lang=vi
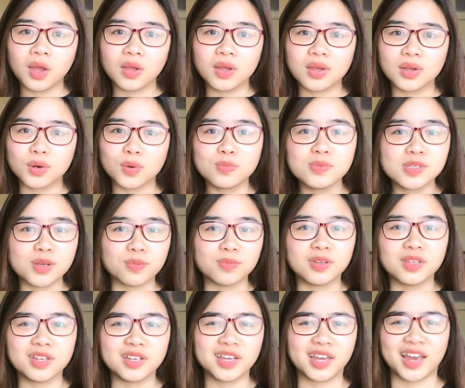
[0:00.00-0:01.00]
Cũng giống
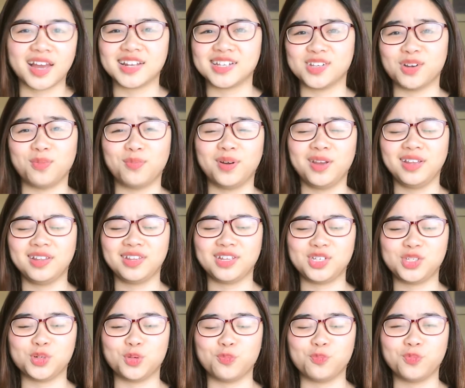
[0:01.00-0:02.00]
như những cái hạt giống ấy,
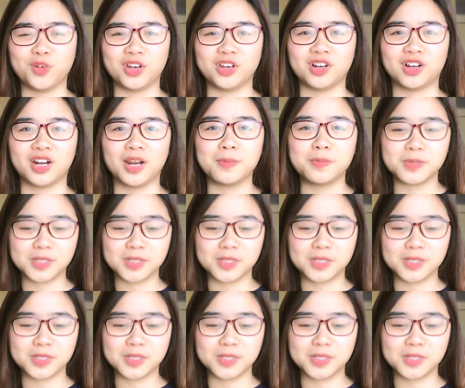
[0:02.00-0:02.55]
thì chúng phải được lấp